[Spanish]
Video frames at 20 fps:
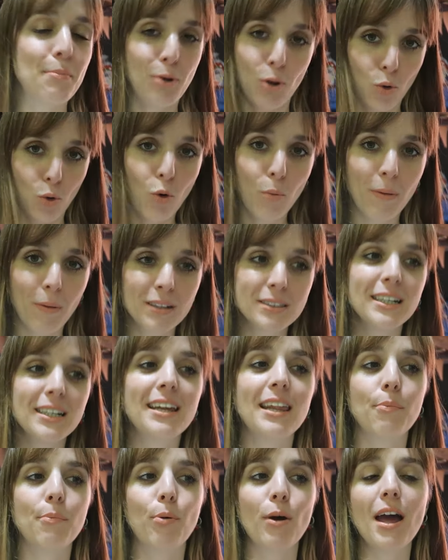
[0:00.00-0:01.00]
te preocupas
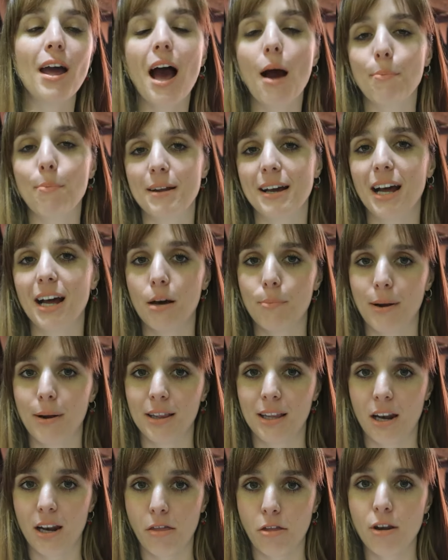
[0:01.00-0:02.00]
y después aplica la
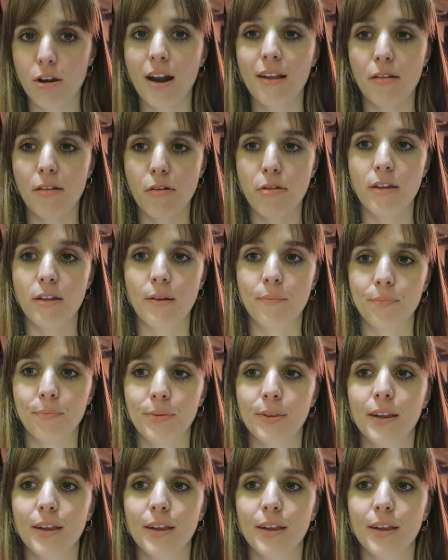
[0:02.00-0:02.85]
parte racional, es decir,